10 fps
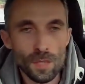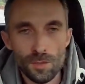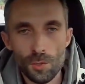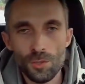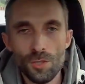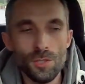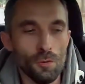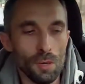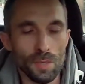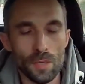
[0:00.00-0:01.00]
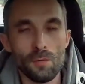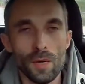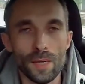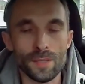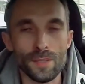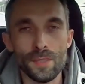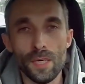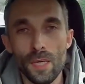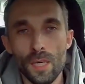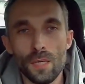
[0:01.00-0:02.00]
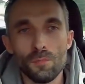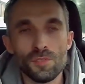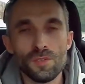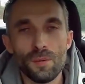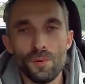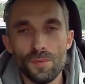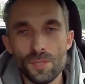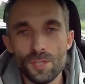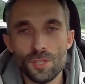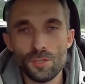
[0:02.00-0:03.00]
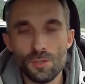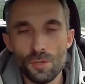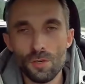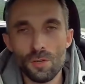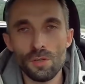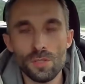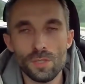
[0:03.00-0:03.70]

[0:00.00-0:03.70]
Co czyniłem regularnie. Muszę Wam powiedzieć, że do,